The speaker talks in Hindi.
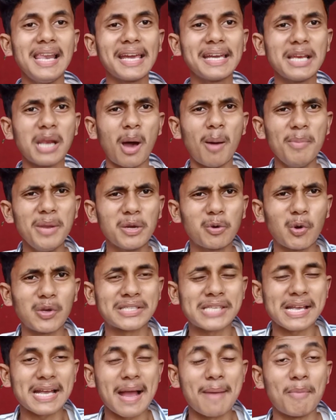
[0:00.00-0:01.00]
लेकिन हमने
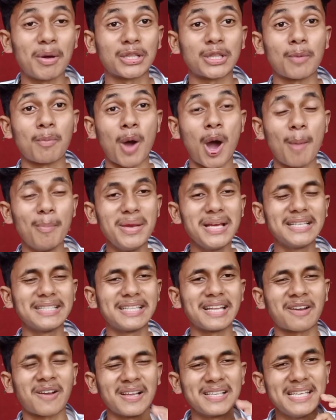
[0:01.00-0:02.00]
को ऐसे क्या मतलब हमने
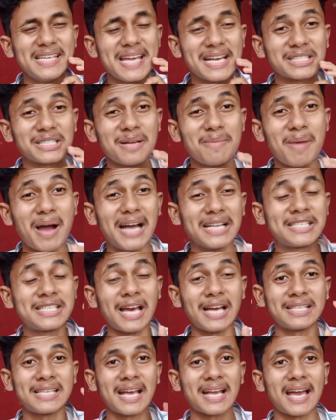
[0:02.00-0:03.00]
के देखल एकदम
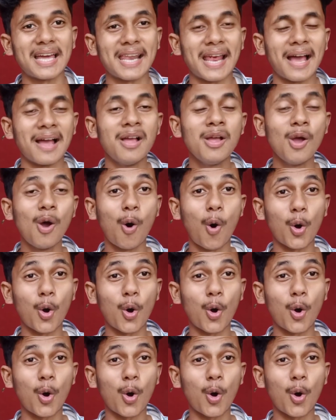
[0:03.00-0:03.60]
अच्छा अच्छा गाना